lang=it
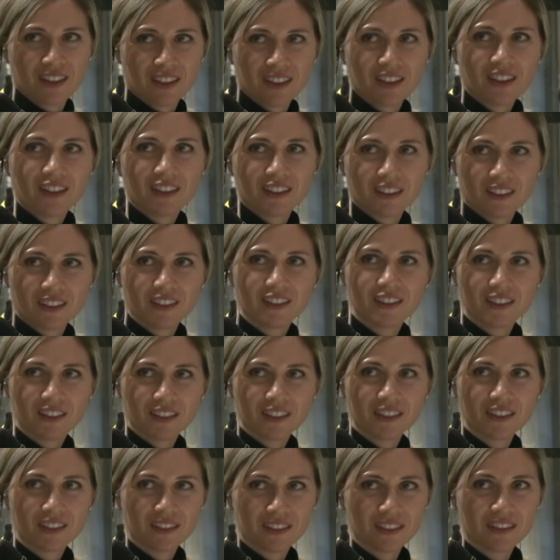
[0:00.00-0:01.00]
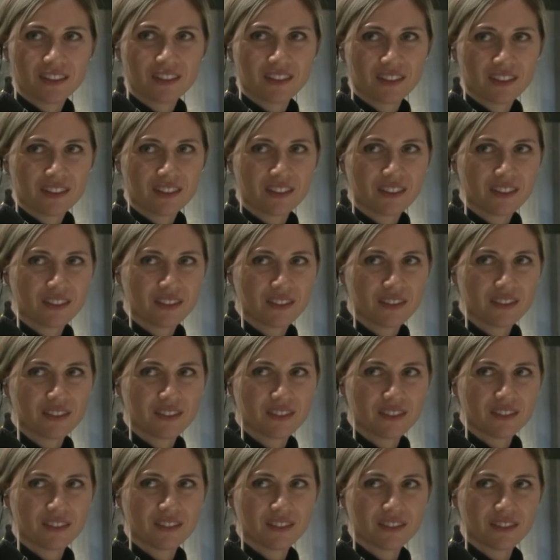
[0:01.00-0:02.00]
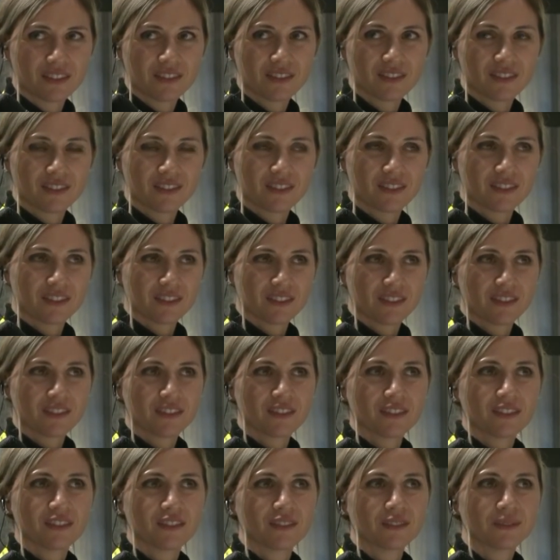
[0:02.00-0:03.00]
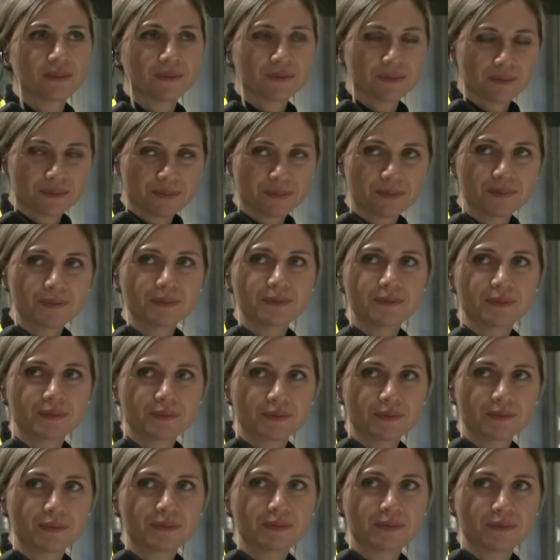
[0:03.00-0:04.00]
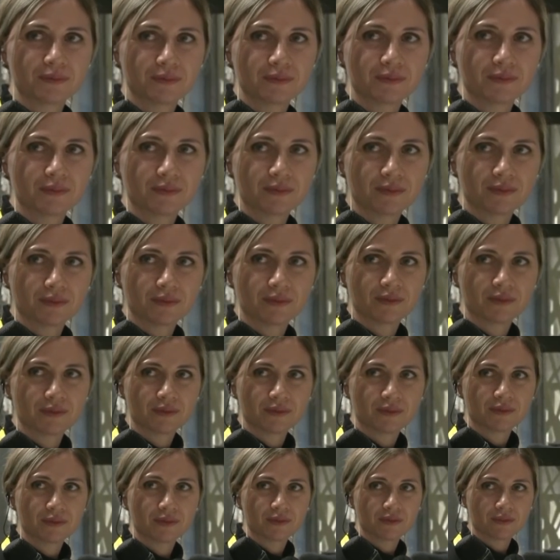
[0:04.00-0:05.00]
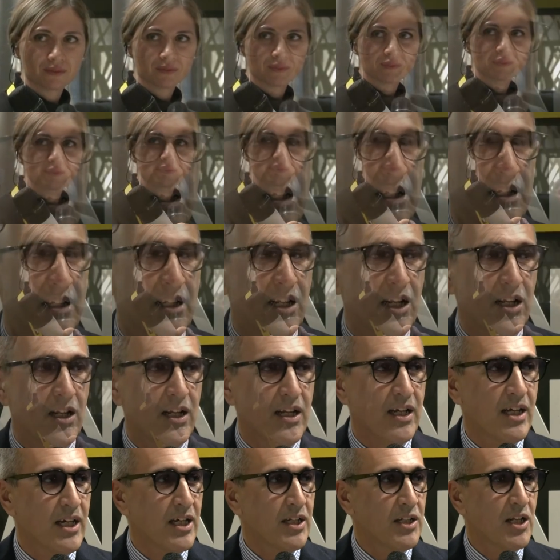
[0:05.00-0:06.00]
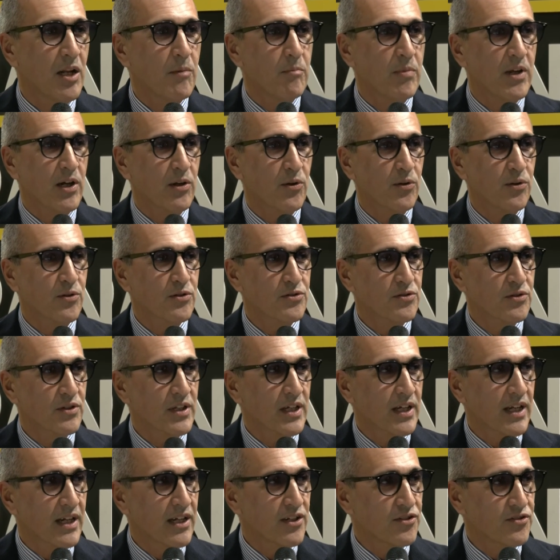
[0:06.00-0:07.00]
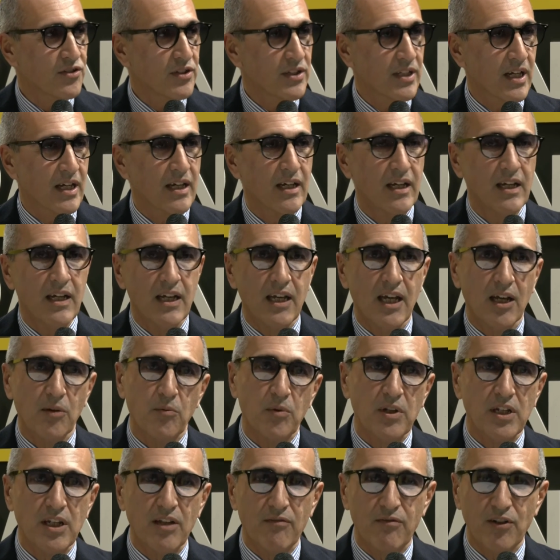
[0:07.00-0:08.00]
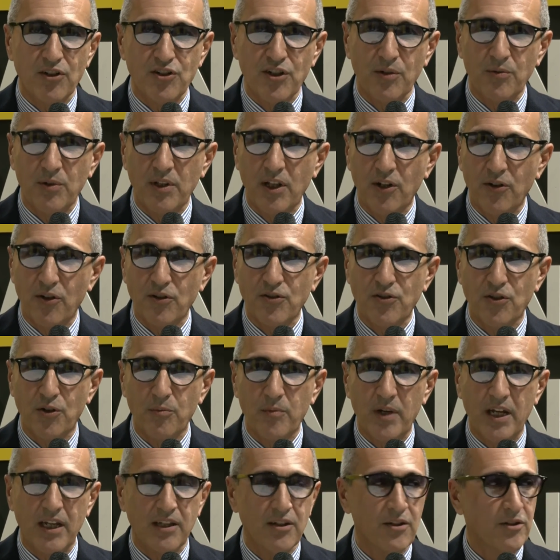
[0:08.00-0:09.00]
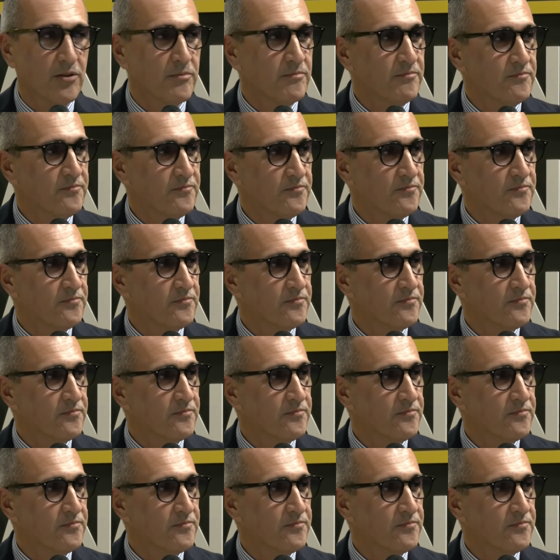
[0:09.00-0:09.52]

Eh sì, noi cerchiamo di accompagnare grandi cavalieri ma anche giovani cavalieri nel, nel percorso di crescita e quindi facciamo del nostro meglio